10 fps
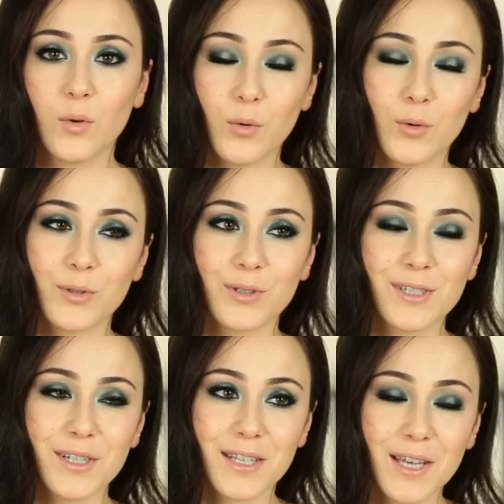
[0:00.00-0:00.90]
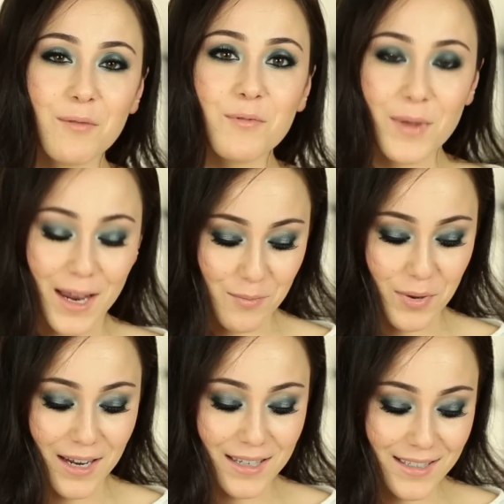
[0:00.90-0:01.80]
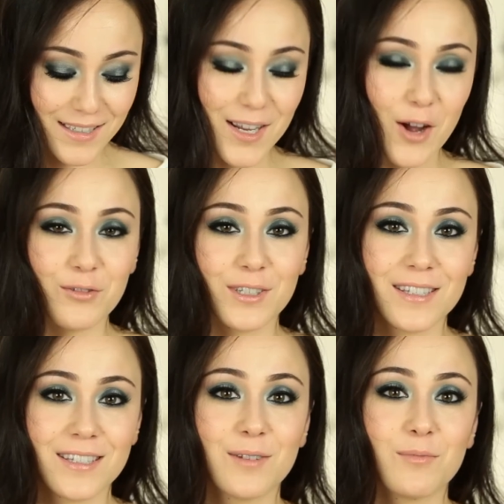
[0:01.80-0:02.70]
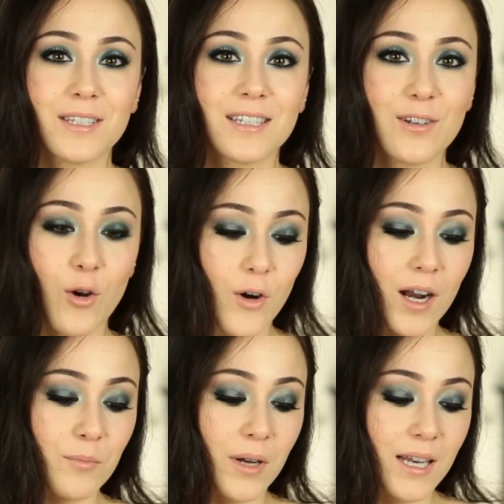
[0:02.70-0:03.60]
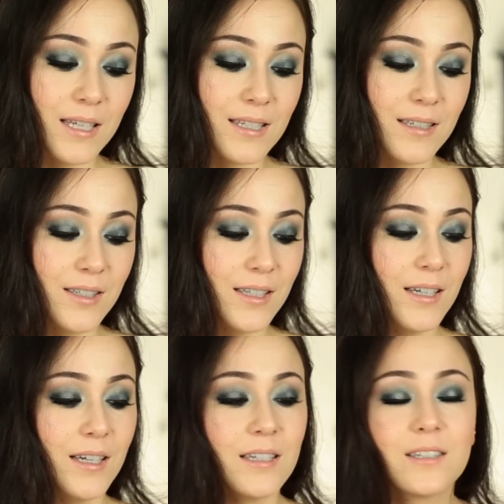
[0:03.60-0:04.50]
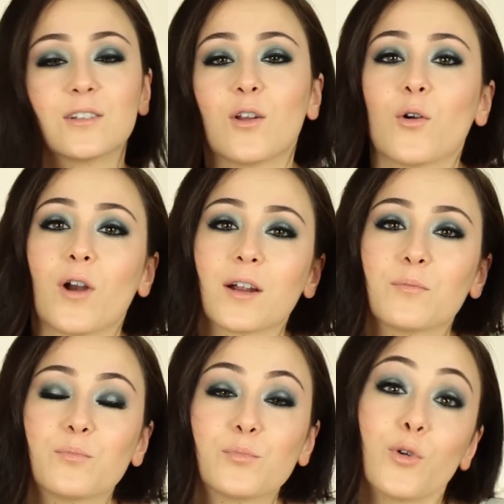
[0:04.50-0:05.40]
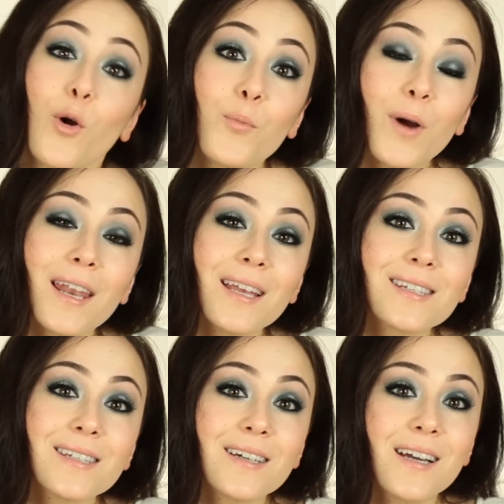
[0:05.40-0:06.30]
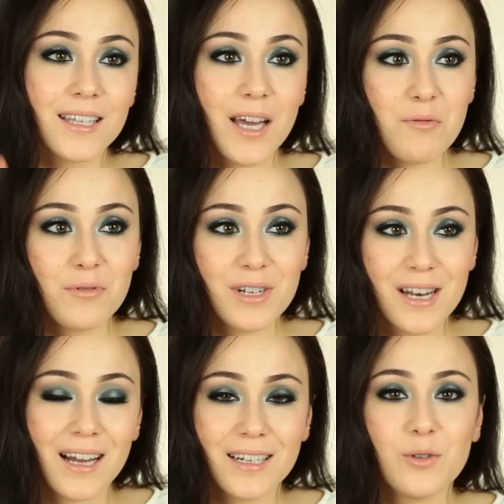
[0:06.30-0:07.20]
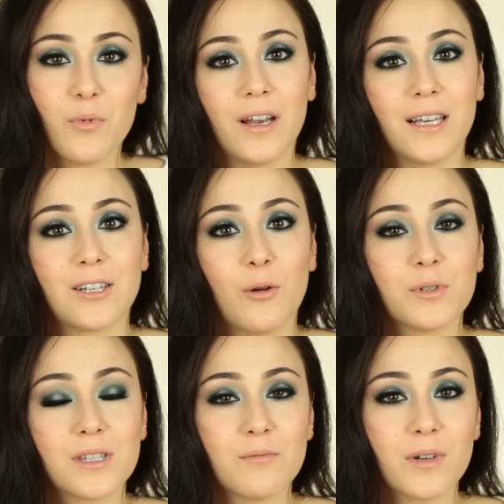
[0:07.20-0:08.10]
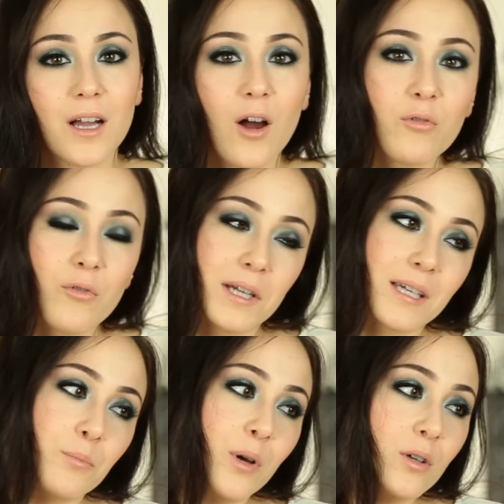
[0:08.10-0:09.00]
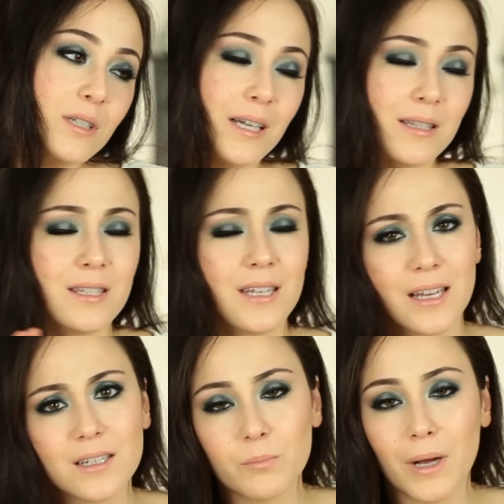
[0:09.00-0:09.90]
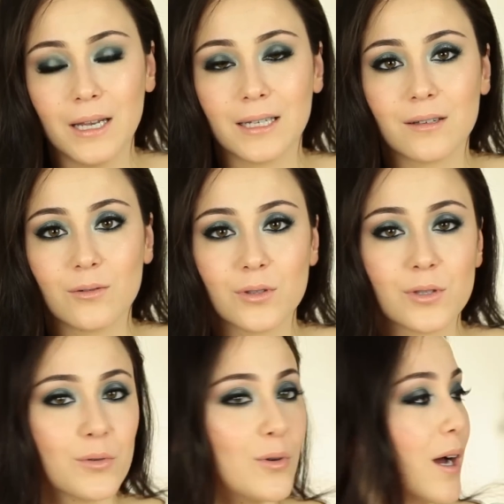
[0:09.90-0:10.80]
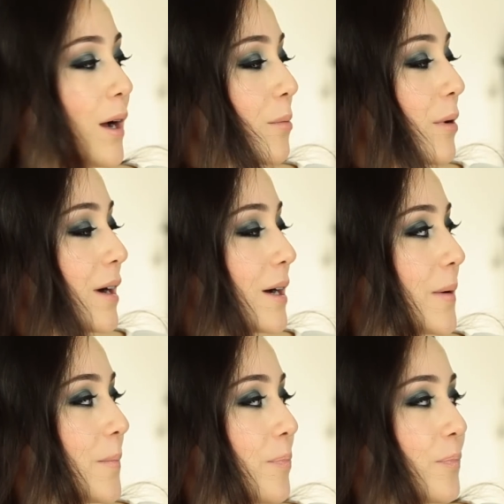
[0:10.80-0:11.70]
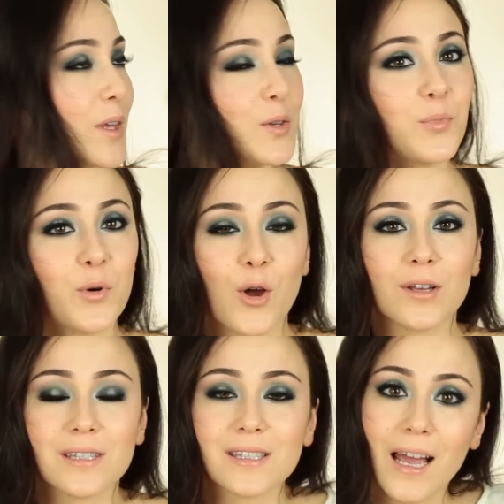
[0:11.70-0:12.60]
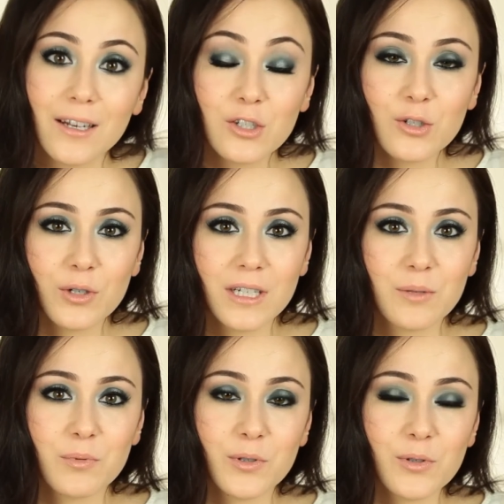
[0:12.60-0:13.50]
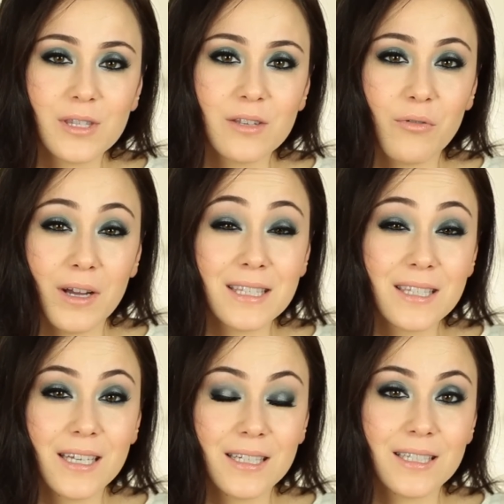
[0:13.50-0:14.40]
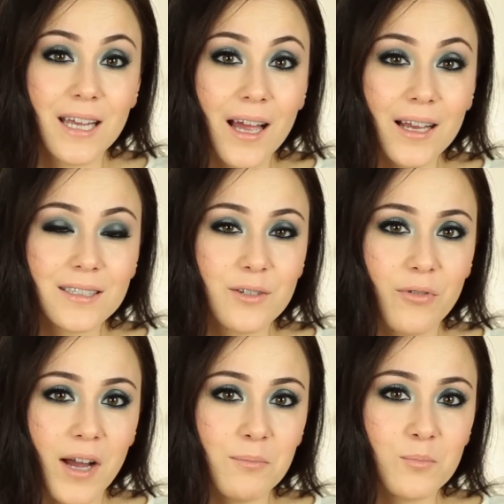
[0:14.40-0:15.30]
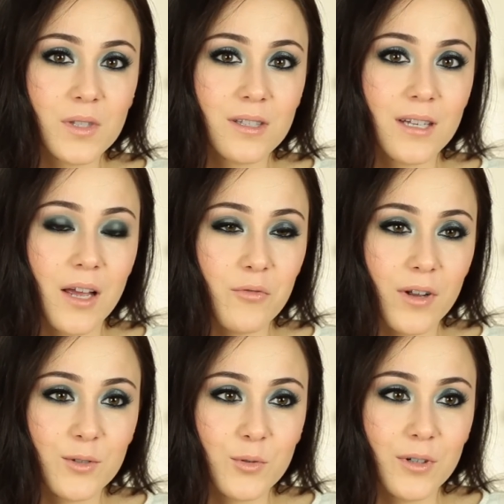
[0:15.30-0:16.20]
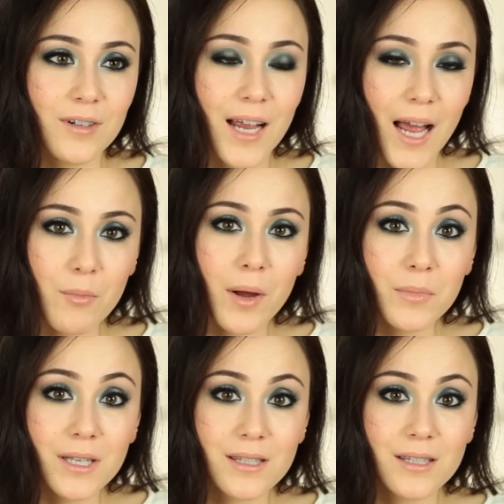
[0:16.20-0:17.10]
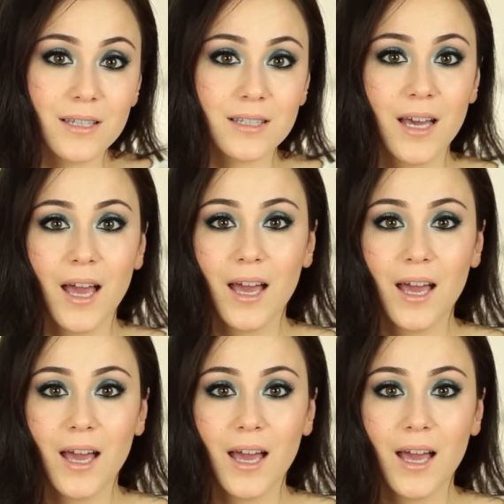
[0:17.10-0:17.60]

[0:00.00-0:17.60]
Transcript: Und ich habe mir eine Palette gekauft, das ist nämlich die Lorac Palette, die Lorac Pro Palette. Ich habe lange überlegt, ob ich sie mir kaufe, weil ich habe ja auch die ganzen Naked Paletten und so, aber ich bereue es kein Stück. Ich benutze sie fast jeden Tag. Die Farben sind einfach nur hammermäßig.